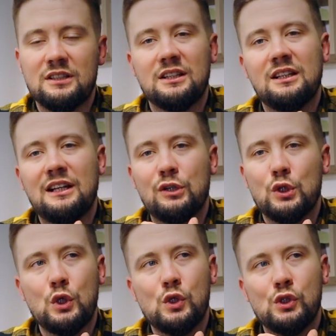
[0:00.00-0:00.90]
taki
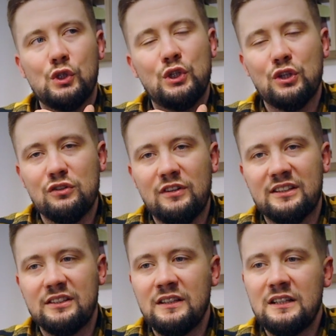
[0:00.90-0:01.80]
lekko
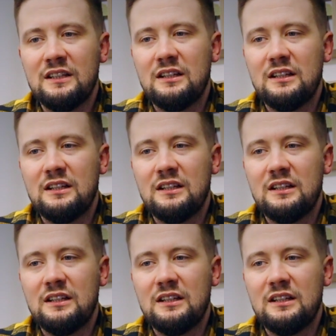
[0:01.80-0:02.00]
likierowaty,